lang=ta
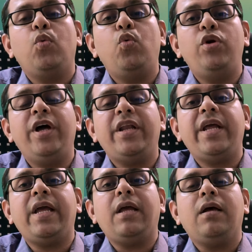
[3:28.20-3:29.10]

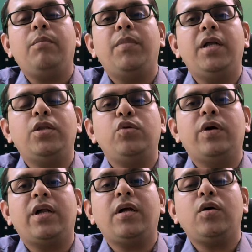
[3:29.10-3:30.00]
உடனே
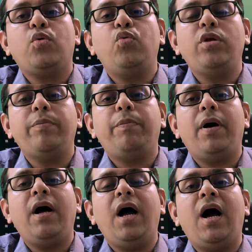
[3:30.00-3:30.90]
மருத்துவரை
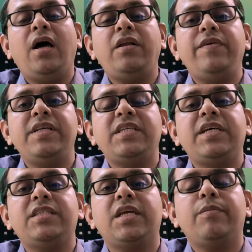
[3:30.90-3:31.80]
குறிப்பாக அறுவை
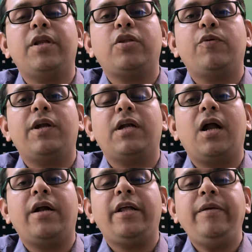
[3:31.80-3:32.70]
சிகிச்சை மருத்துவரை
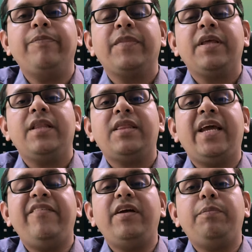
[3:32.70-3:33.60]
நாடி
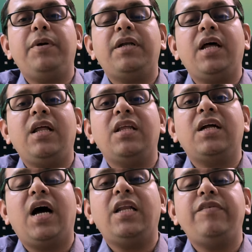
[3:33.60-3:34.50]
தேவைப்பட்டால்
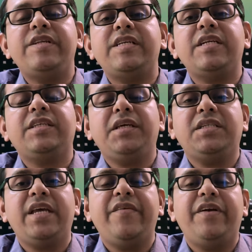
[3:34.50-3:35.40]
அதற்கு அறுவை சிகிச்சையை
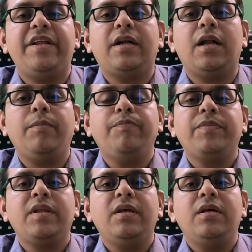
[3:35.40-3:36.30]
செய்ய வேண்டியிருக்கலாம்
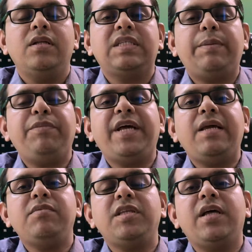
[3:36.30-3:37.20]

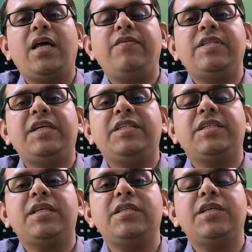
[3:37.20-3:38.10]
சம்டைம்ஸ் இந்த அறுவை
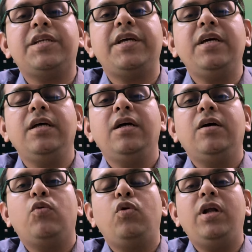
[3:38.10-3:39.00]
சிகிச்சை செஞ்சுட்டு
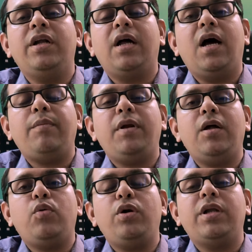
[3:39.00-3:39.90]
உள்ளே
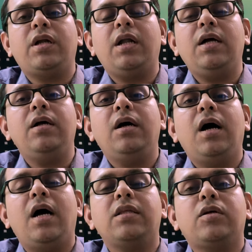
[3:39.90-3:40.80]
நார்மலாக கூட இருக்கலாம்
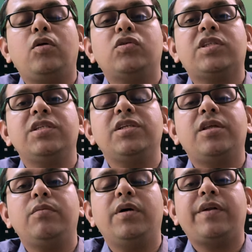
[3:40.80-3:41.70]
அதை க்ளோஸ் செஞ்சு
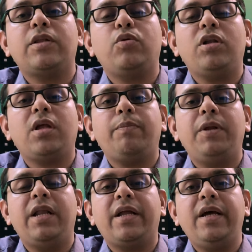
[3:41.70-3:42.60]
திரும்ப வர்றது கூட தப்பு
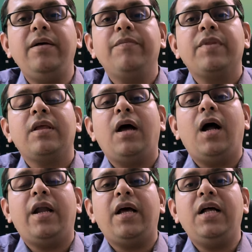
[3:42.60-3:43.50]
இல்லைங்க
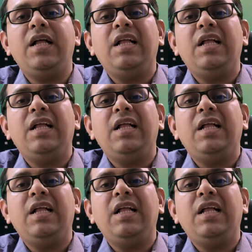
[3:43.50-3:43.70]
ஆனால்